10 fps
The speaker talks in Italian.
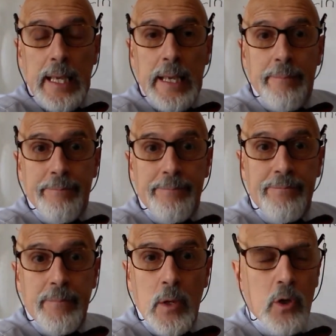e mh,
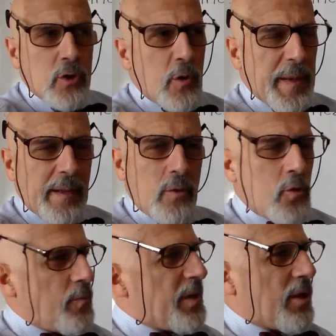mm, ho
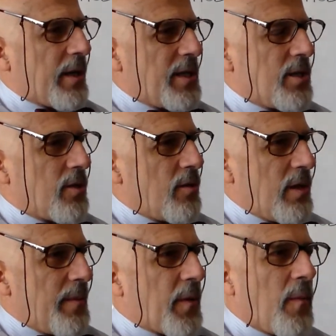scoperto subito che ci
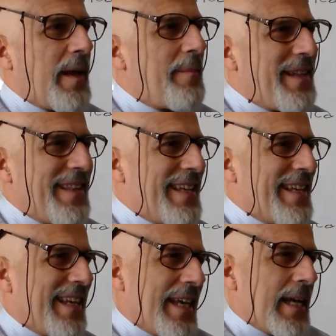sono dei problemi
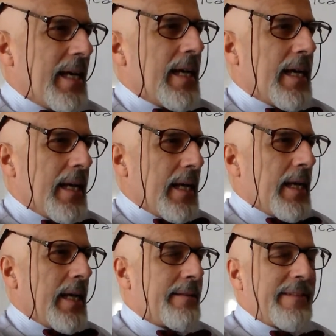di
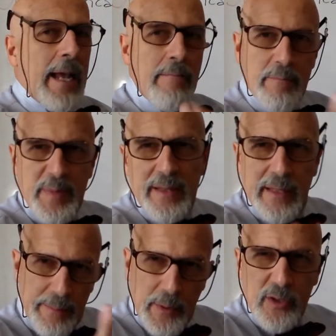eh, tempi
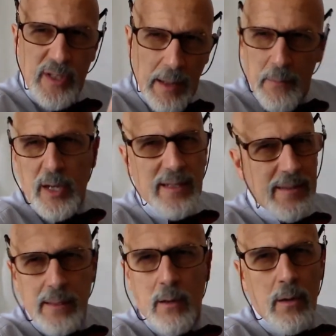di
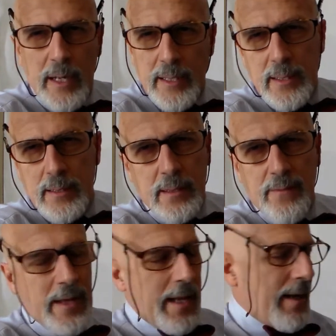post-elaborazione, ci,
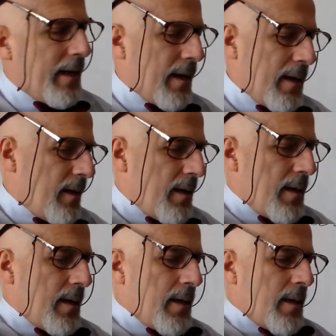ci viene